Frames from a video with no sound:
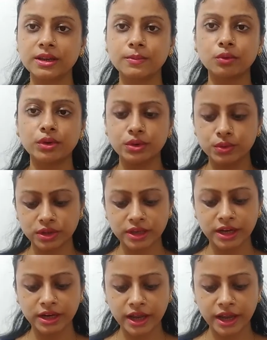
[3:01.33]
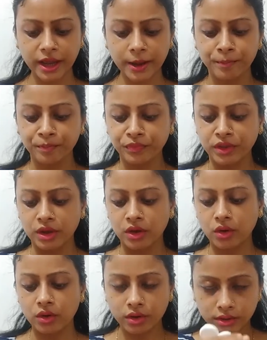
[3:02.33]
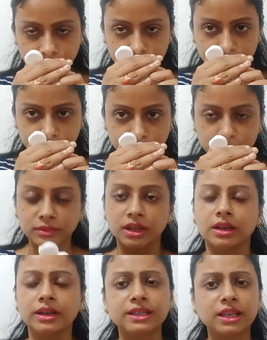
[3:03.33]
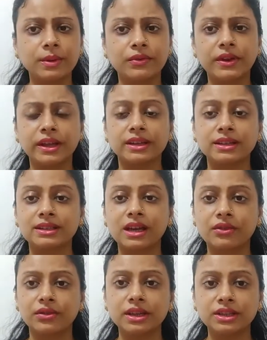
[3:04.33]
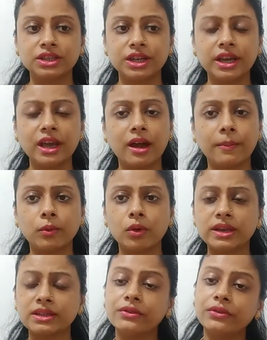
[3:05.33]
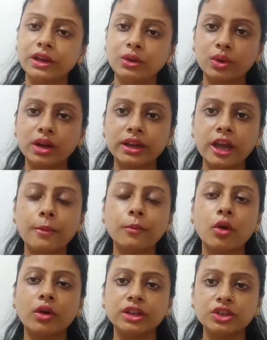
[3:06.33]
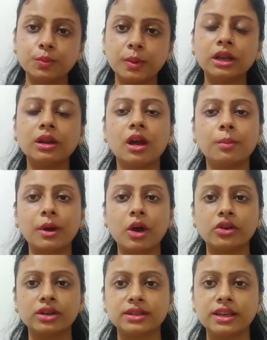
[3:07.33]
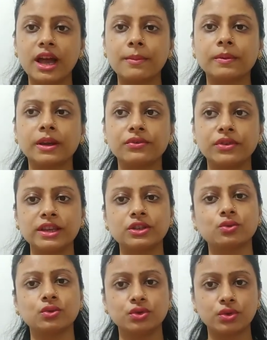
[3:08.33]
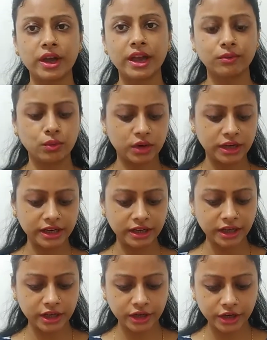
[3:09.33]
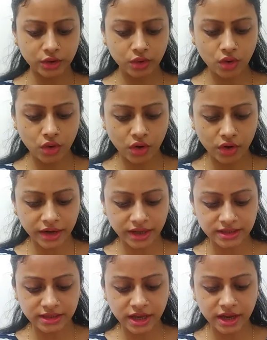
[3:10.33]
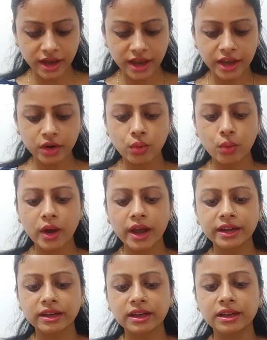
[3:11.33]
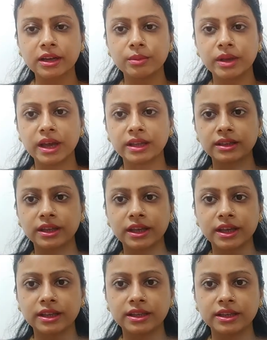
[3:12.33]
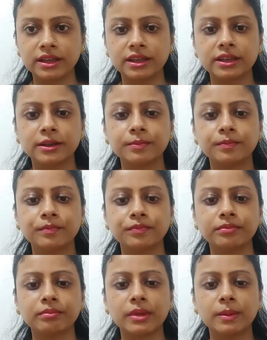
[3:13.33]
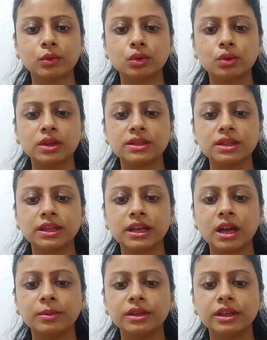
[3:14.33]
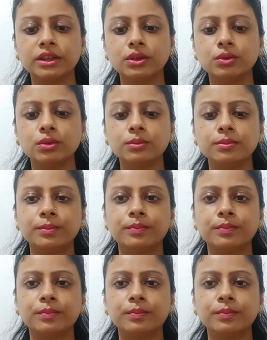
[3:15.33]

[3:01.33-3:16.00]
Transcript: ही आपको यूज़ करना है और इसके भी फ्रेगनेंस काफ़ी अच्छे हैं आपको ऐसा फील होगा कि आप ऑरेंज पिल पाउडर से आपके फेस को जो है वो क्लीन कर रहे हो और ऐसा एक वाइट कलर में आते हैं ये देखिए मैं आपको थोड़ा सा दिखा भी देती हूँ